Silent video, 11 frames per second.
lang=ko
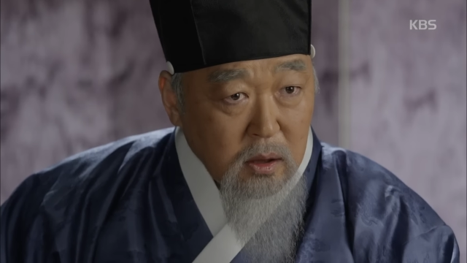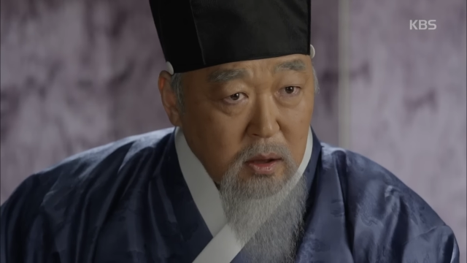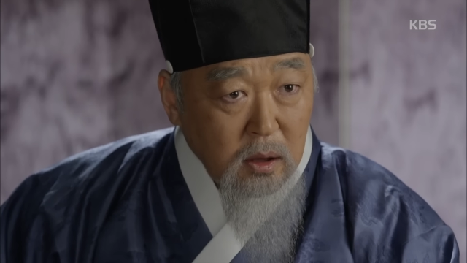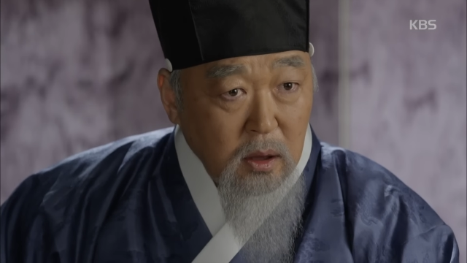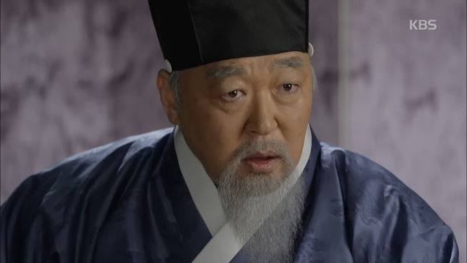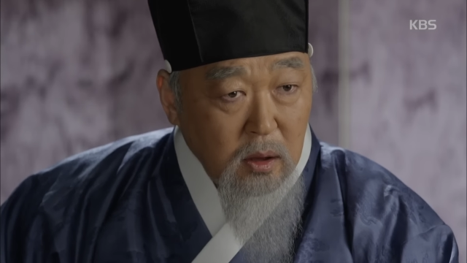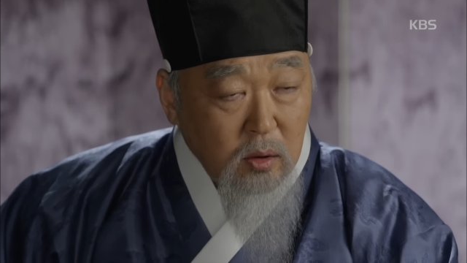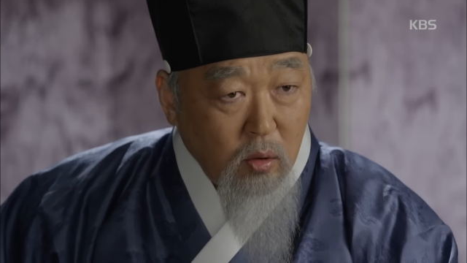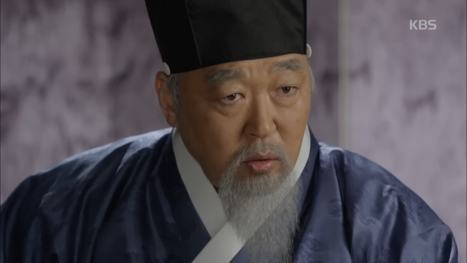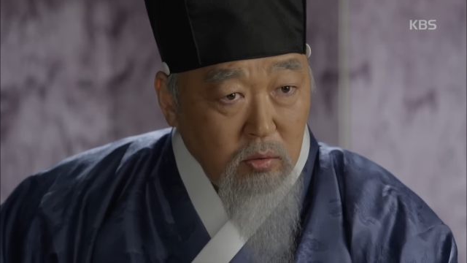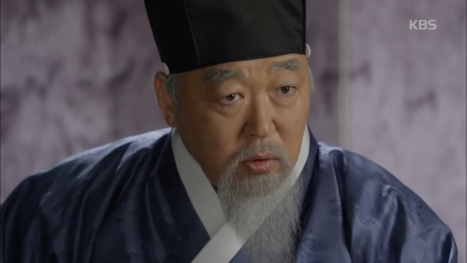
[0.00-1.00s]
그
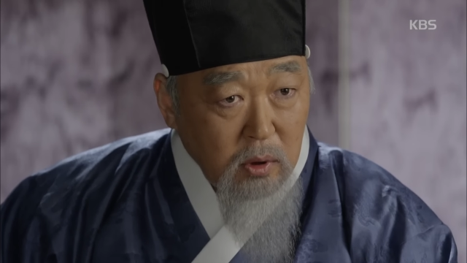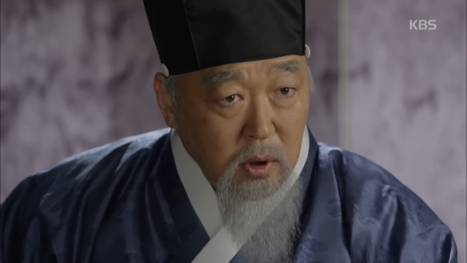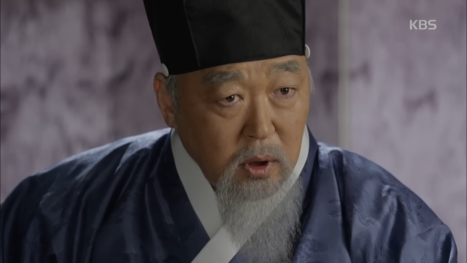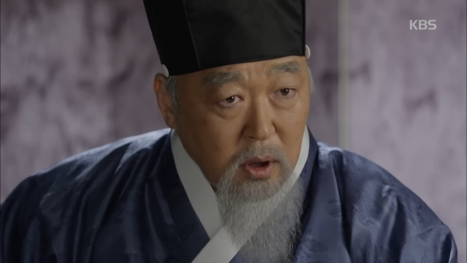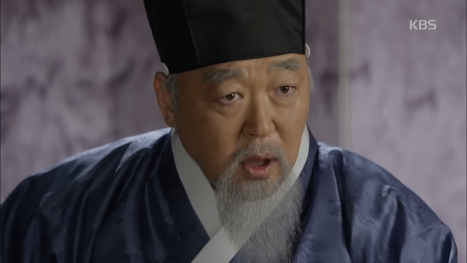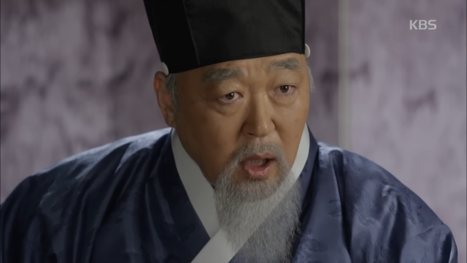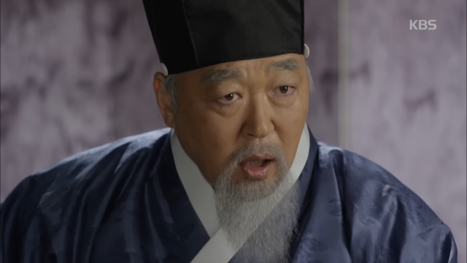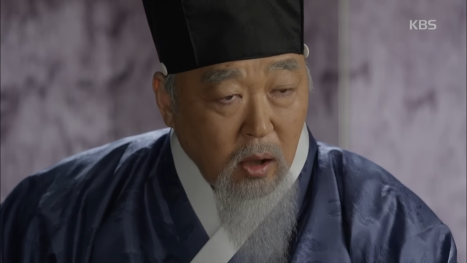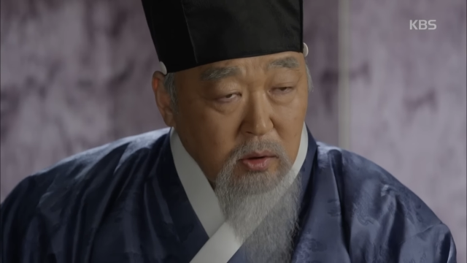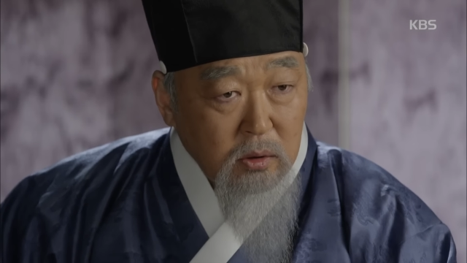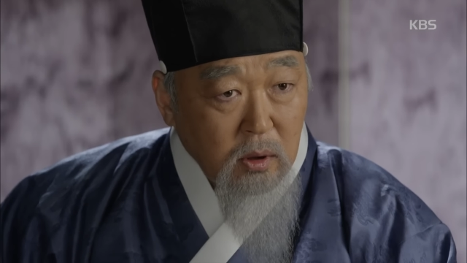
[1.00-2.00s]
공론이
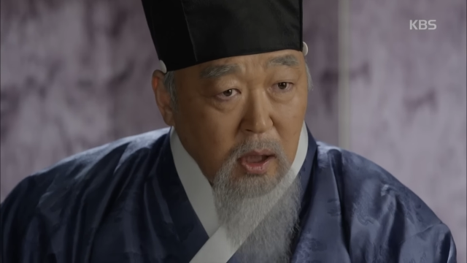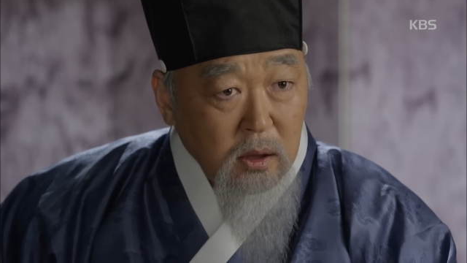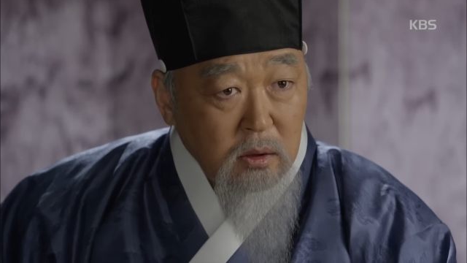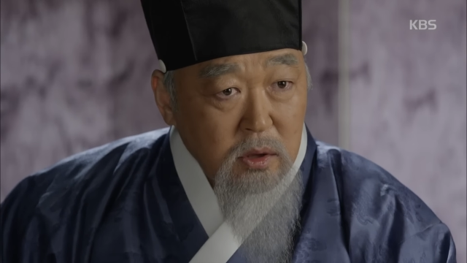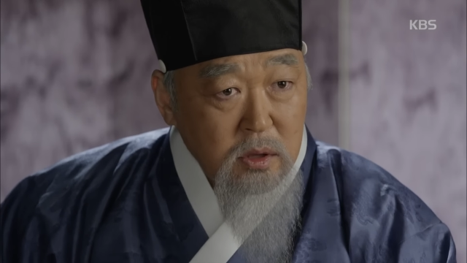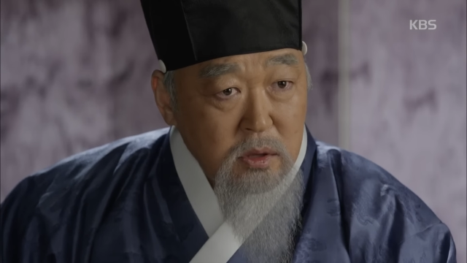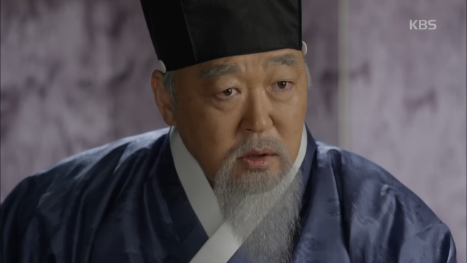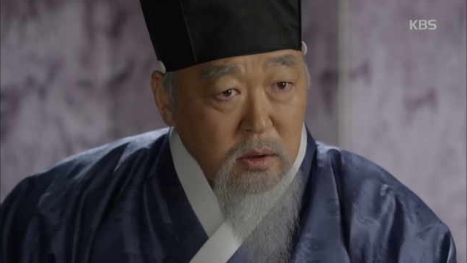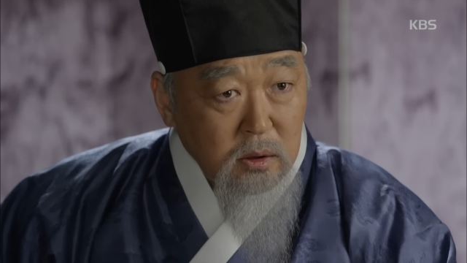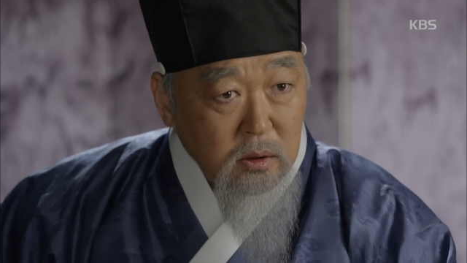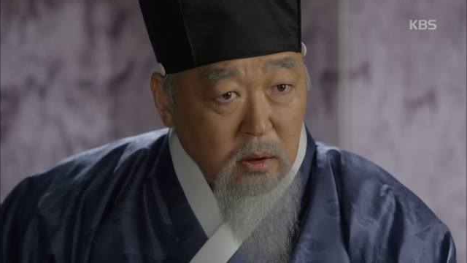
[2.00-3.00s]
어떠한
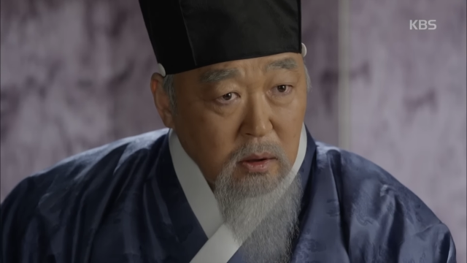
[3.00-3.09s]
것인지는